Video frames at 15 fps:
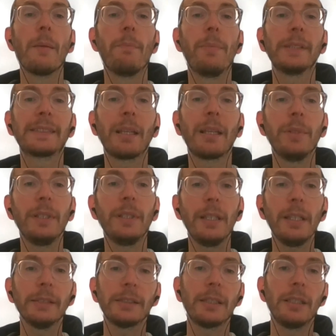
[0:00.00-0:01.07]
Per
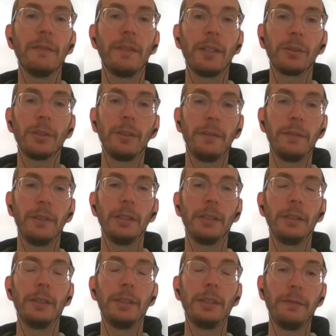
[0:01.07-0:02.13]
stabilire il livello di, di,
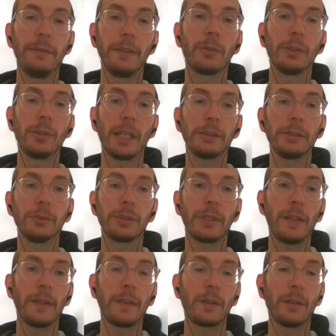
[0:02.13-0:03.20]
di, difficoltà di un
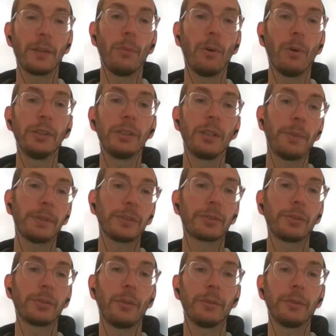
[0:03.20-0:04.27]
testo, molte
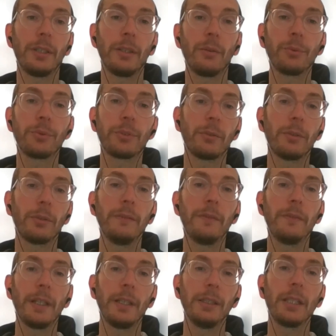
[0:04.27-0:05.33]
persone usano i
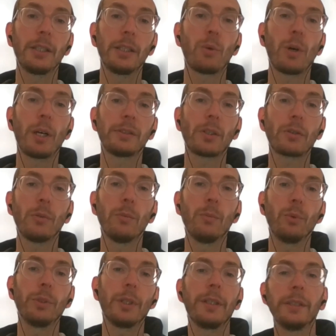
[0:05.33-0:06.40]
livelli del quadro
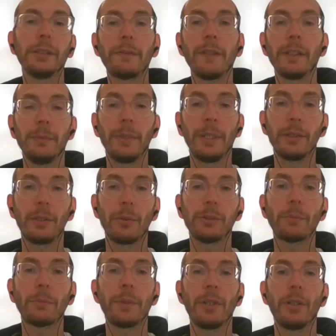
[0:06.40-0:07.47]
comune di riferimento
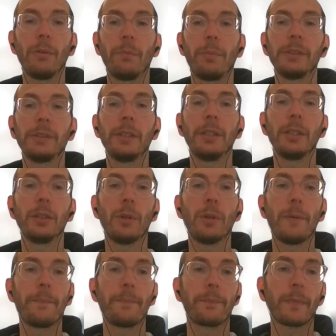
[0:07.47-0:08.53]
europeo per le
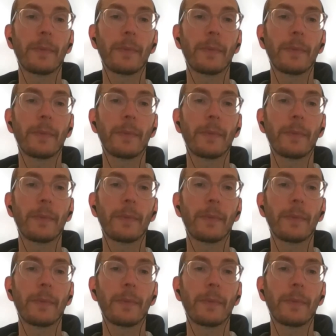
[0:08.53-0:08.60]
lingue.